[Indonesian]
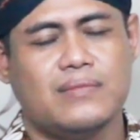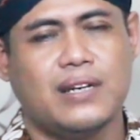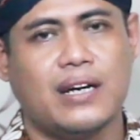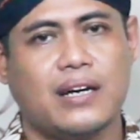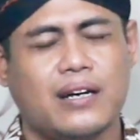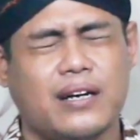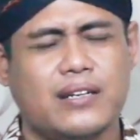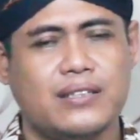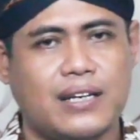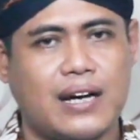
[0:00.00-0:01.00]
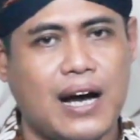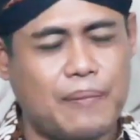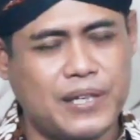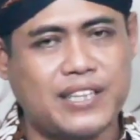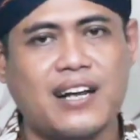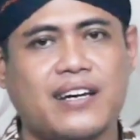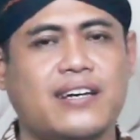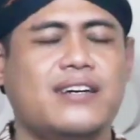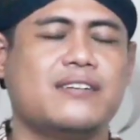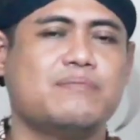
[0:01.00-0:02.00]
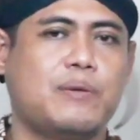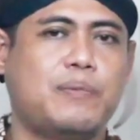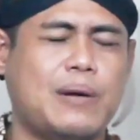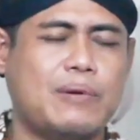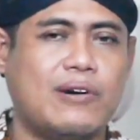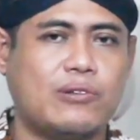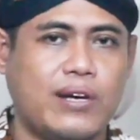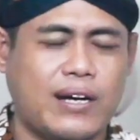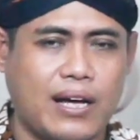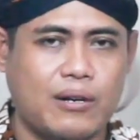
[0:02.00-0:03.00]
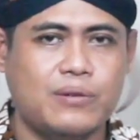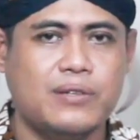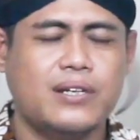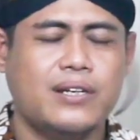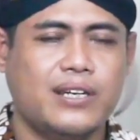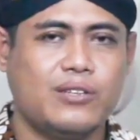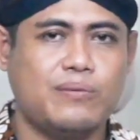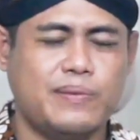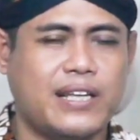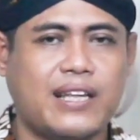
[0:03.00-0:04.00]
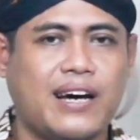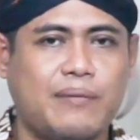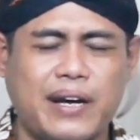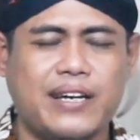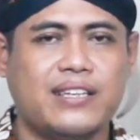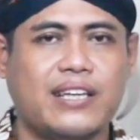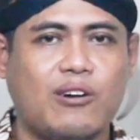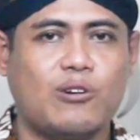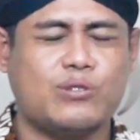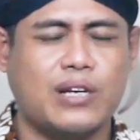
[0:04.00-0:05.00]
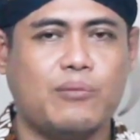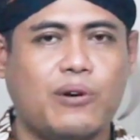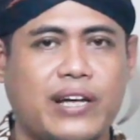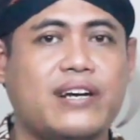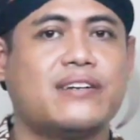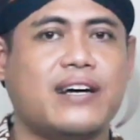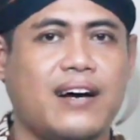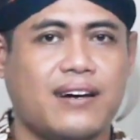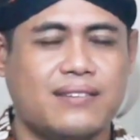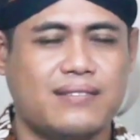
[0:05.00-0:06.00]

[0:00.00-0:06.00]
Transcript: Nah, update terakhir beberapa waktu yang lalu itu menyatakan Pak ini teror sudah mulai reda.